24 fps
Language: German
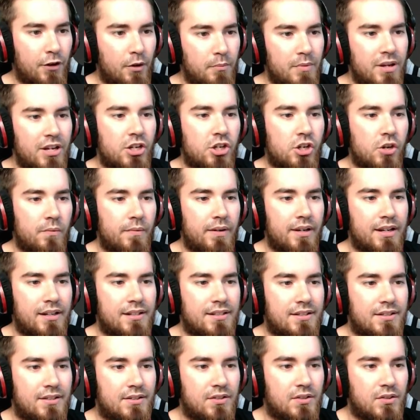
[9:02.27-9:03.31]
für mich schon wieder
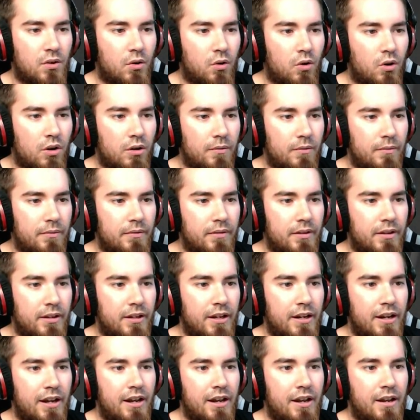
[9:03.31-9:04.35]
so
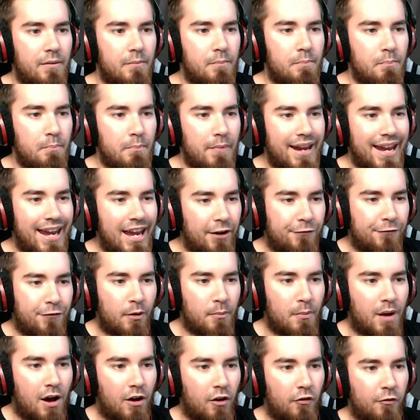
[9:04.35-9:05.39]
meh
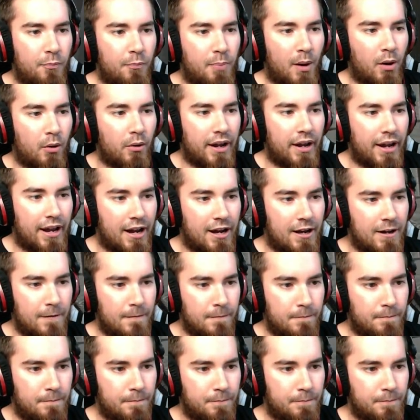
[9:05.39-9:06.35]
vom Aufbau her,